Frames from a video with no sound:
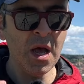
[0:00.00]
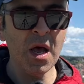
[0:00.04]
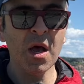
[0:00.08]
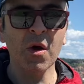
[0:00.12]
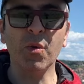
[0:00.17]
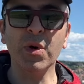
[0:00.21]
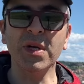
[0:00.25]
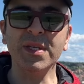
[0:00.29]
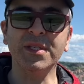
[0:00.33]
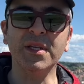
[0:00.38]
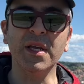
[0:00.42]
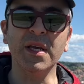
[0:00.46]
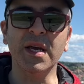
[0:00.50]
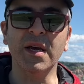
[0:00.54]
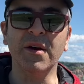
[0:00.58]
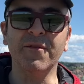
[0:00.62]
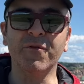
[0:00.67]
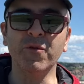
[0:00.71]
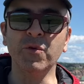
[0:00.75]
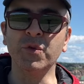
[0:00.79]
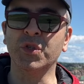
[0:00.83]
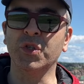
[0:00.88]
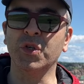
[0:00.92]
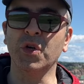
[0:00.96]
queste
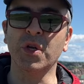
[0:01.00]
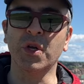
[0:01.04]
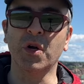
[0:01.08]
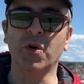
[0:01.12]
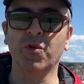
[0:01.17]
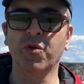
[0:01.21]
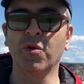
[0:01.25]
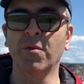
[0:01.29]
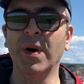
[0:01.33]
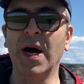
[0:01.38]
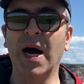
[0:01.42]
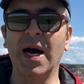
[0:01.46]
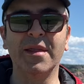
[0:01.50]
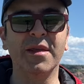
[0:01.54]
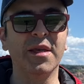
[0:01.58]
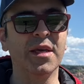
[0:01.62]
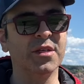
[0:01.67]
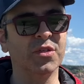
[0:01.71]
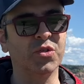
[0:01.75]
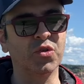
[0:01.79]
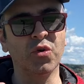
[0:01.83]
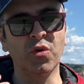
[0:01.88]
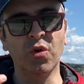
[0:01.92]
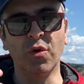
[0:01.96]
funzioni automatiche
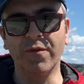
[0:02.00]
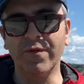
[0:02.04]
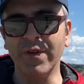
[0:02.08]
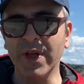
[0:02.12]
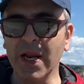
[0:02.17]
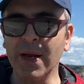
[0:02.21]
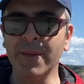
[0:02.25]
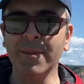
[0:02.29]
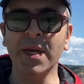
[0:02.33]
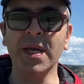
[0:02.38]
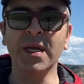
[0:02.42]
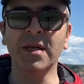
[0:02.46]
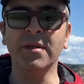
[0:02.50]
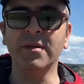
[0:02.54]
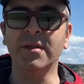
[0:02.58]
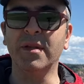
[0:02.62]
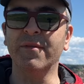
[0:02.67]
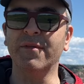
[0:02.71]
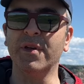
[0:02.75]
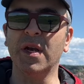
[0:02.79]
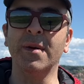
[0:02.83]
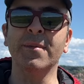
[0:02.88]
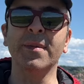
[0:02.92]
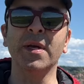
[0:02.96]
sono veramente,
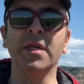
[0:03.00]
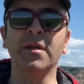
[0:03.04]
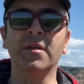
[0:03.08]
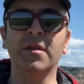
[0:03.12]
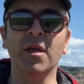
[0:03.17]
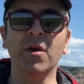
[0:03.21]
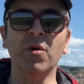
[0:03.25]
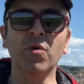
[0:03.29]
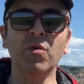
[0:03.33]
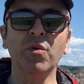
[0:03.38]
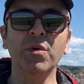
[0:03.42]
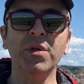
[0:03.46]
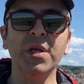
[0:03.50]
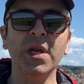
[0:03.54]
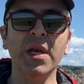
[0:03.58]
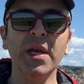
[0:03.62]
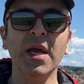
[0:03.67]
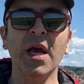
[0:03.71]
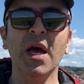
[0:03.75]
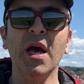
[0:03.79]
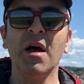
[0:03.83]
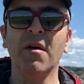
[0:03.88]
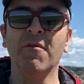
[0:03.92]
veramente utili,